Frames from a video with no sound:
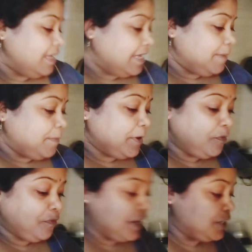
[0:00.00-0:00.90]
এরপর একটু
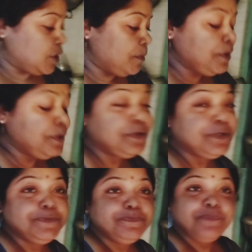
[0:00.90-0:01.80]
ফ্রেশ হব
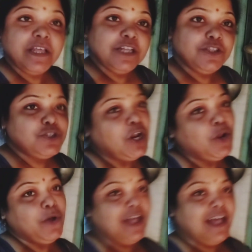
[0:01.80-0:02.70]
তো চলো
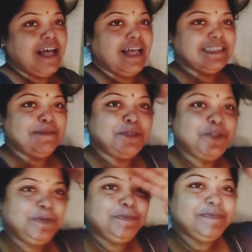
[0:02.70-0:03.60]
আজকের মতো
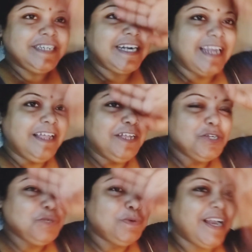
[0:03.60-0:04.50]
টাটা
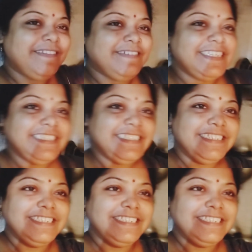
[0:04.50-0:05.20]
শুভরাত্রি